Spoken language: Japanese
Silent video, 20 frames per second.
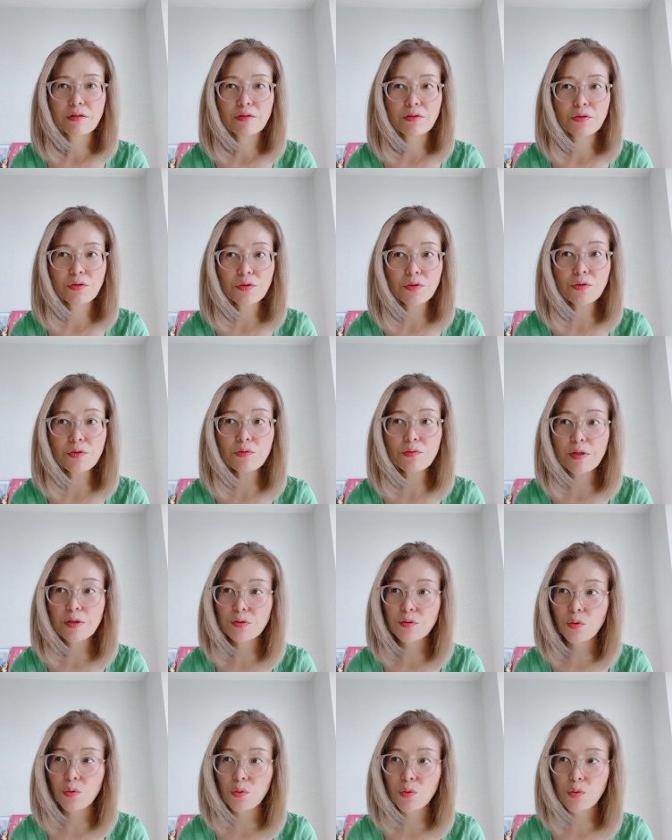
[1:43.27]
クーは
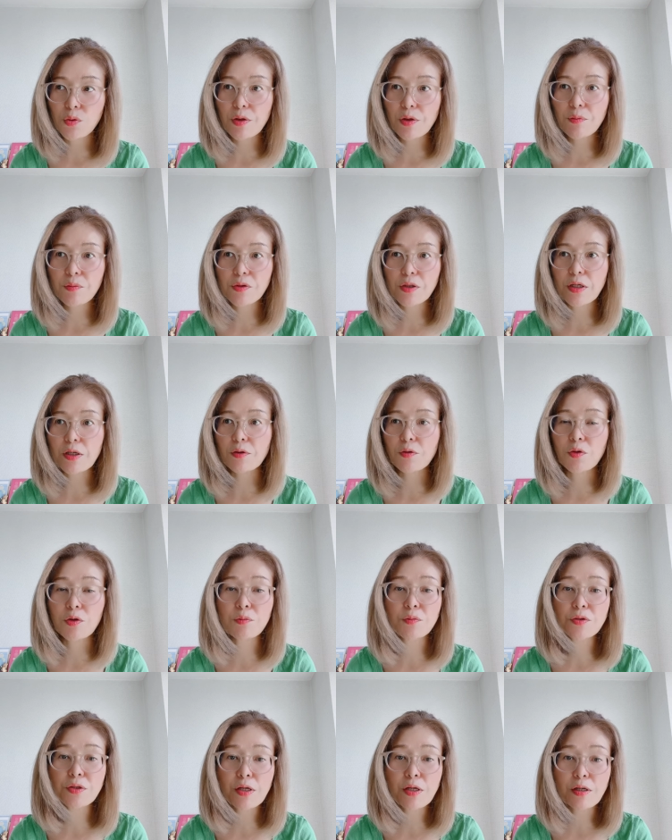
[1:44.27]
そうでもだからこれ
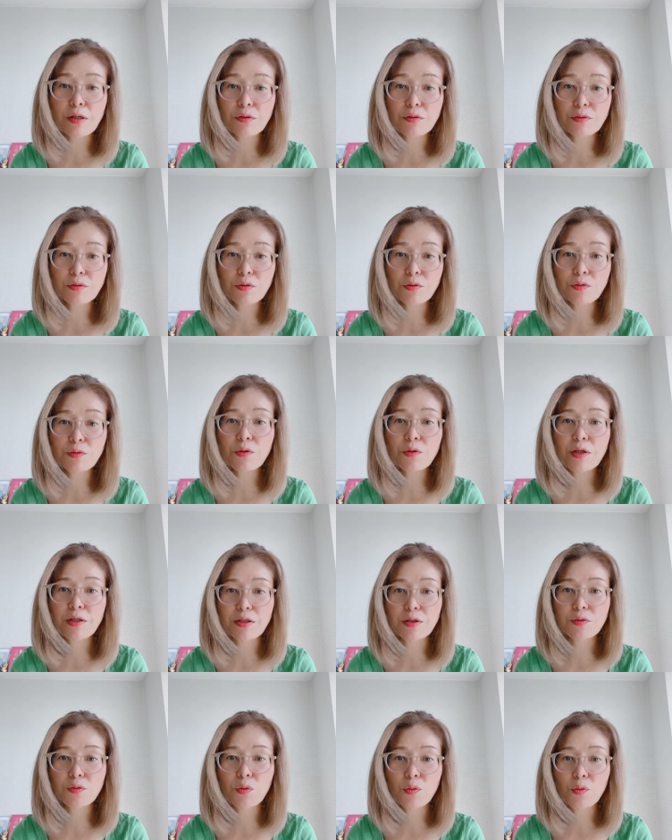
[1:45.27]
も性格によるのか
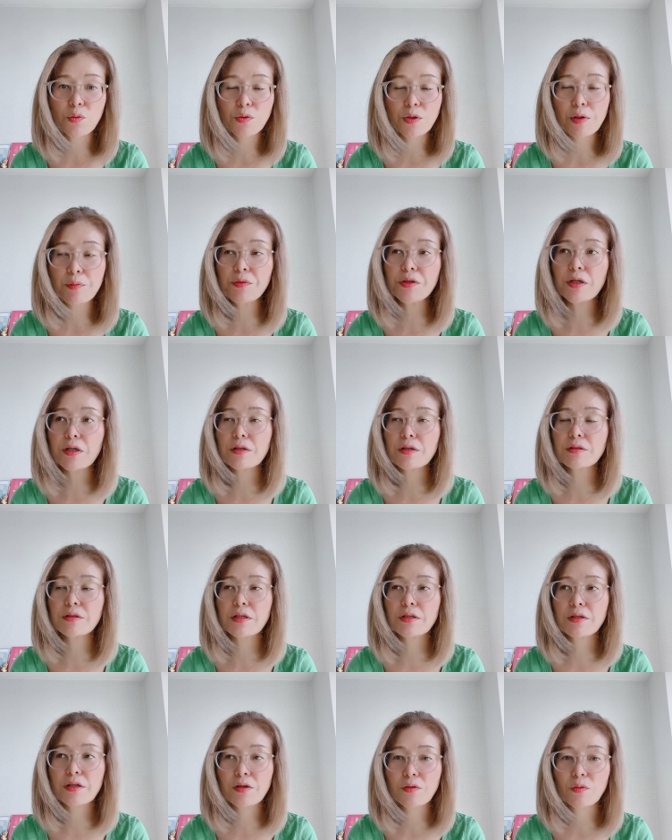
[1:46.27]
なそうでもなかった
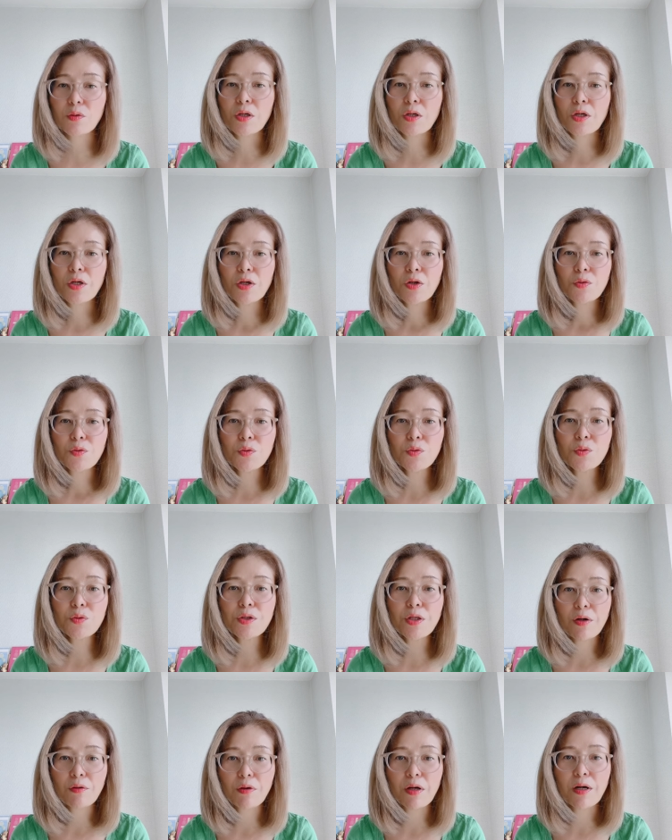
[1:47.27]
んだけど
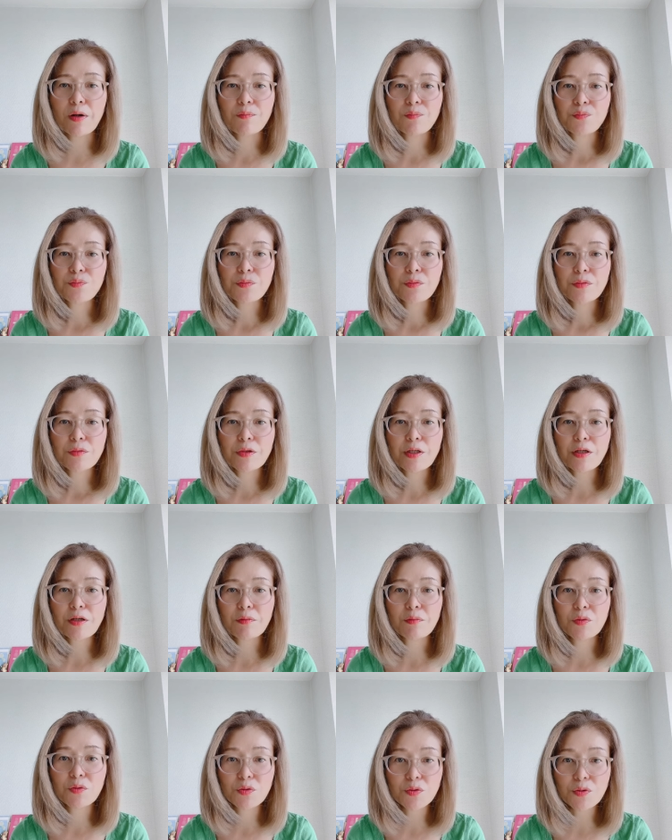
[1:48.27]
フータはなんか
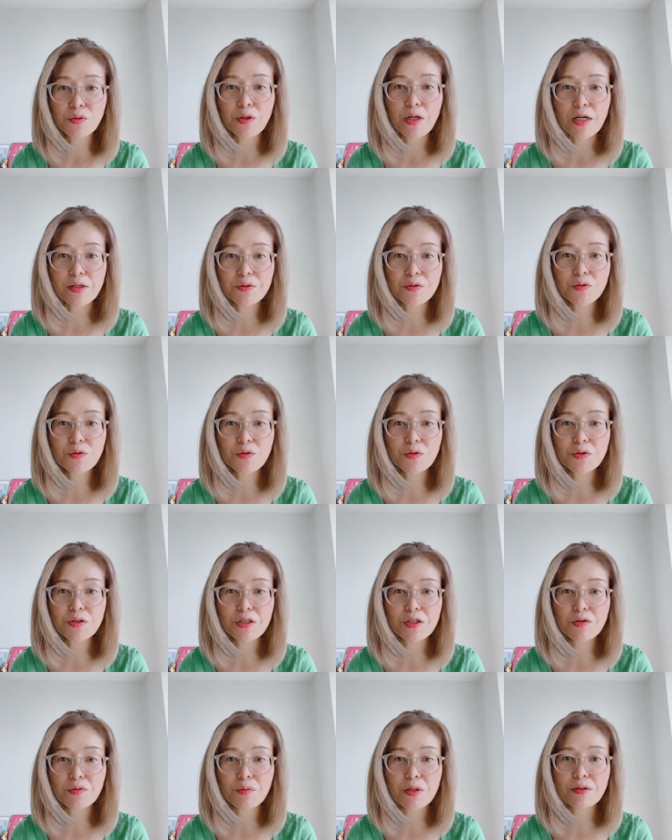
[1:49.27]
ものすごい発情し
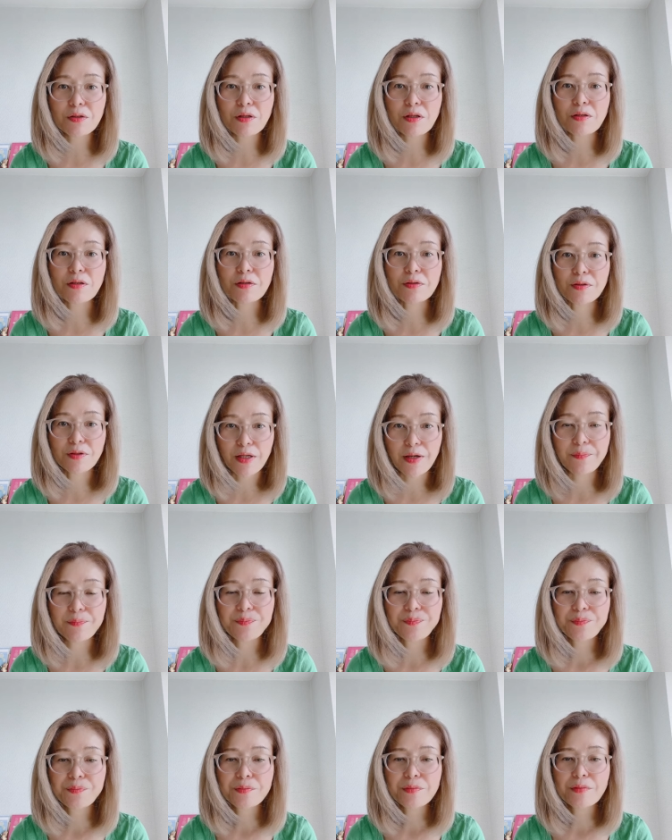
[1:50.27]
てしまったんですね。
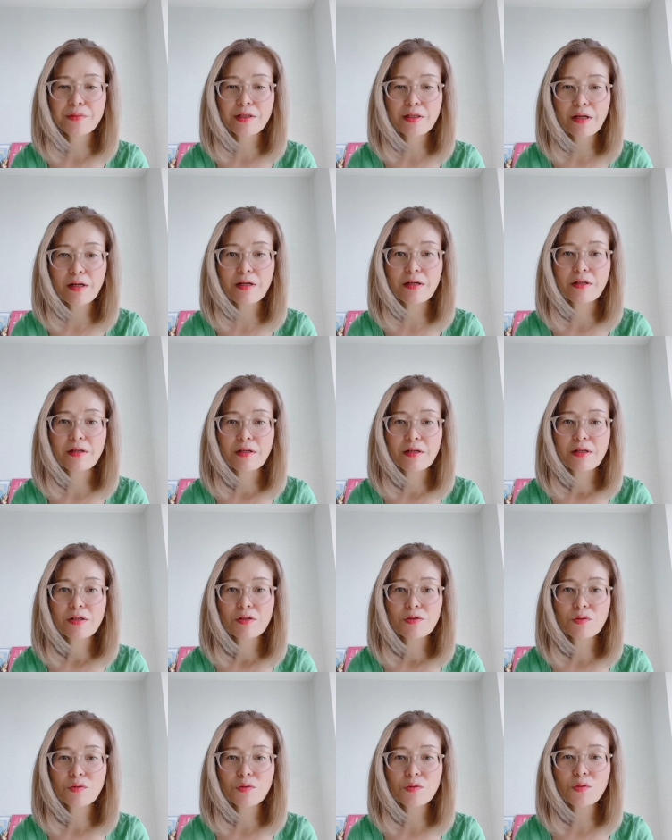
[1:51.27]
で
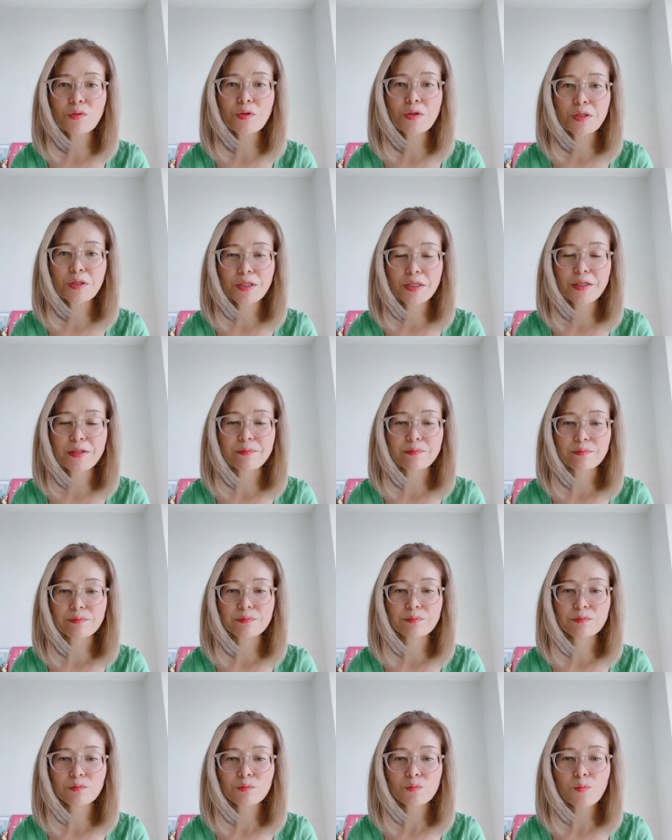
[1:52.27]
その時に
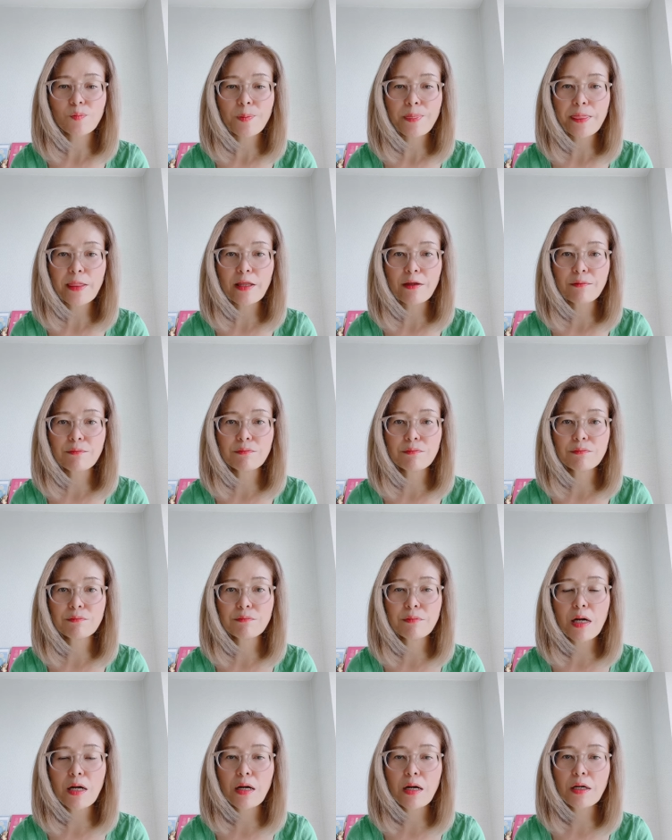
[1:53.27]

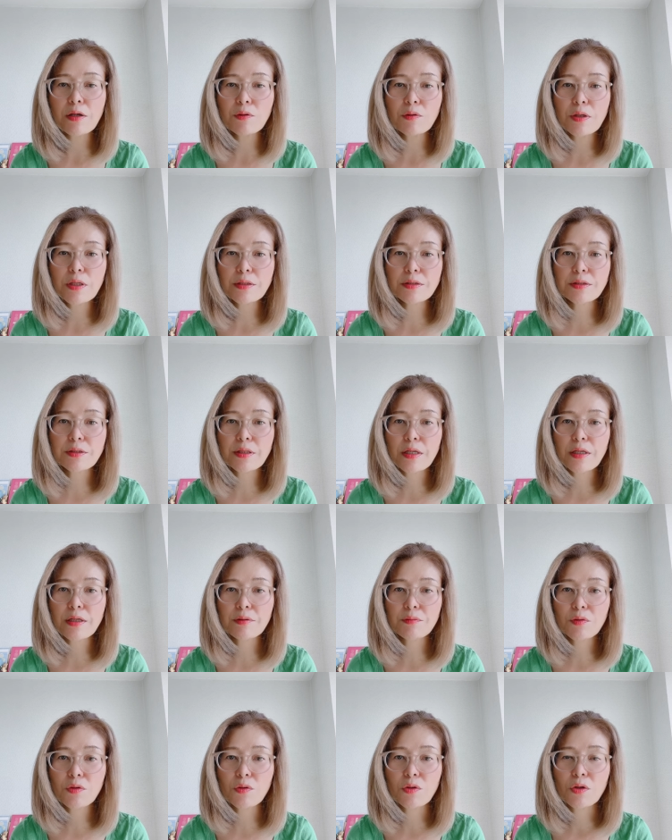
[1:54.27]
まあアロハ自体
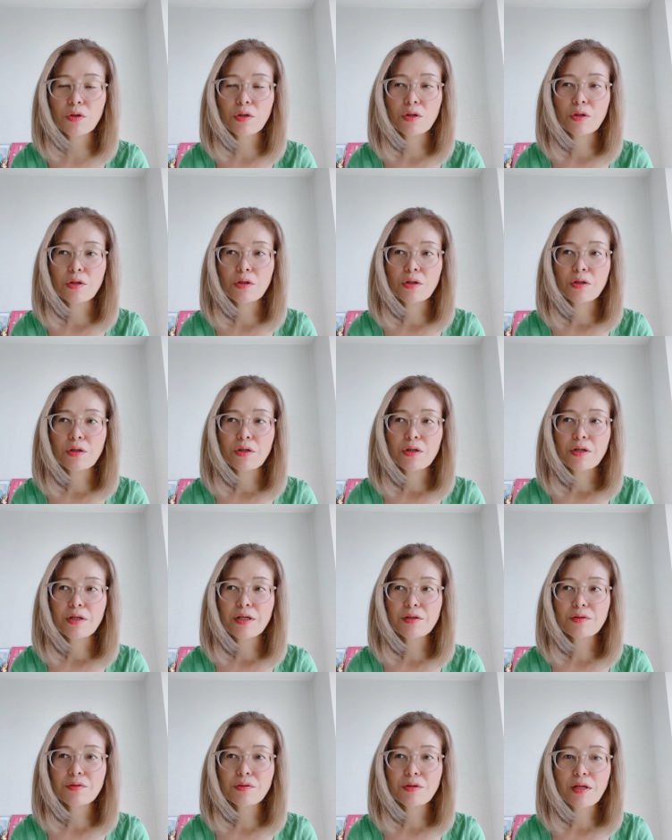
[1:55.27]
も
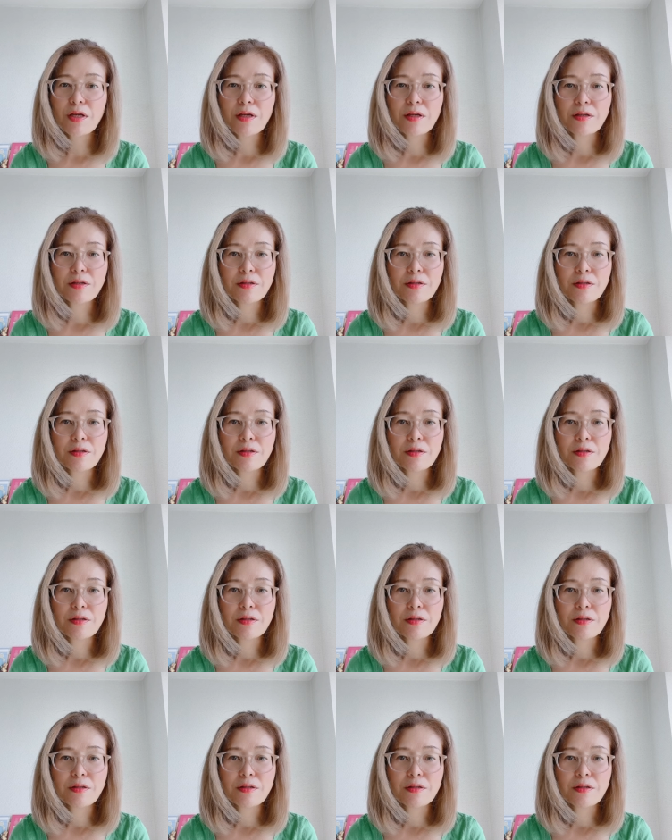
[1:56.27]
えっとね